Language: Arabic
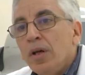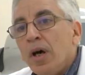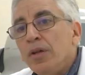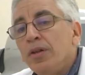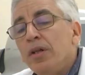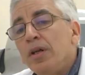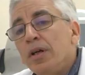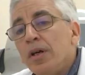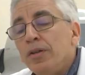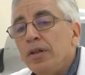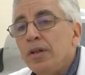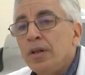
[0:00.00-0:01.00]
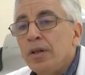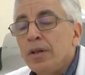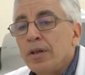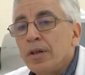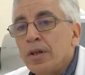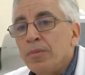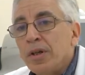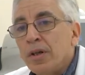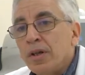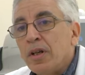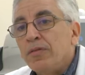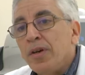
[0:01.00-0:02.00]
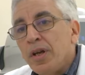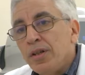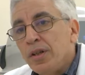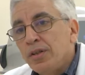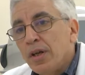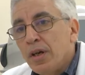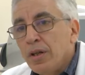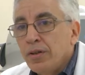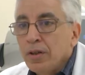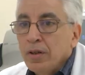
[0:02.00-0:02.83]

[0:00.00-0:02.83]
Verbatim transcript: هذه الـ هذه الـ كما قال لك الفائده نتاعها